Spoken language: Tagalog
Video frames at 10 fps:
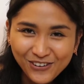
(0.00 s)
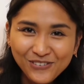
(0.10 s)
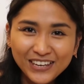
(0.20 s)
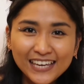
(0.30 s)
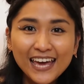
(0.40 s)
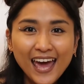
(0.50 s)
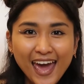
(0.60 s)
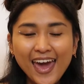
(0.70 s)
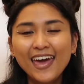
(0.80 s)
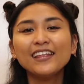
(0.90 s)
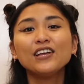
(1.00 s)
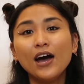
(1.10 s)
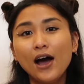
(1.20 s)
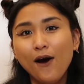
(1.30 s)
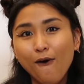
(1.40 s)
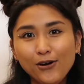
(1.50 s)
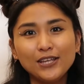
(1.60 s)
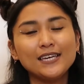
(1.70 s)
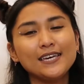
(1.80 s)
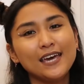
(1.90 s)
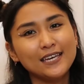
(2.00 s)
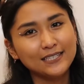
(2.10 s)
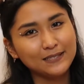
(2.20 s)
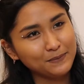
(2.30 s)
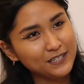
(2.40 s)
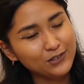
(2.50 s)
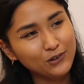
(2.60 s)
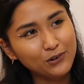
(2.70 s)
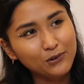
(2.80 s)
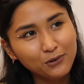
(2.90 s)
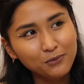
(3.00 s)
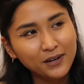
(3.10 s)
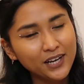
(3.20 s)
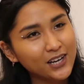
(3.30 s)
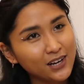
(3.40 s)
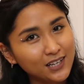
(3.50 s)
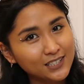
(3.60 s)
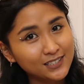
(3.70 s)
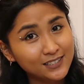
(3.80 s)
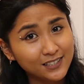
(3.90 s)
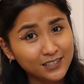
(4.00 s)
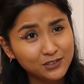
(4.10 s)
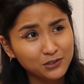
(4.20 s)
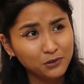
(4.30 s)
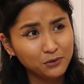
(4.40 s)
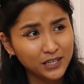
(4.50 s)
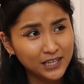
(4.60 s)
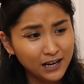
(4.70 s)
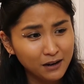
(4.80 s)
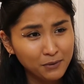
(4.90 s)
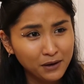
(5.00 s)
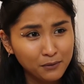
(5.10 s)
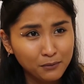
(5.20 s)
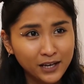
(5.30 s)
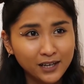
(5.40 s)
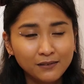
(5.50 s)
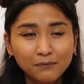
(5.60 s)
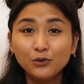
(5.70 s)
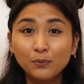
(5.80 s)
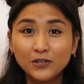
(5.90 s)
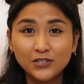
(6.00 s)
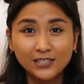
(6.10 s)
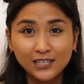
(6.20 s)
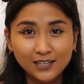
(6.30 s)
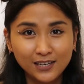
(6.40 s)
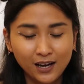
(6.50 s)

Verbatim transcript: Joey and Audi Espino. Oh my gosh, direct Joey. Grabe. Like, super strict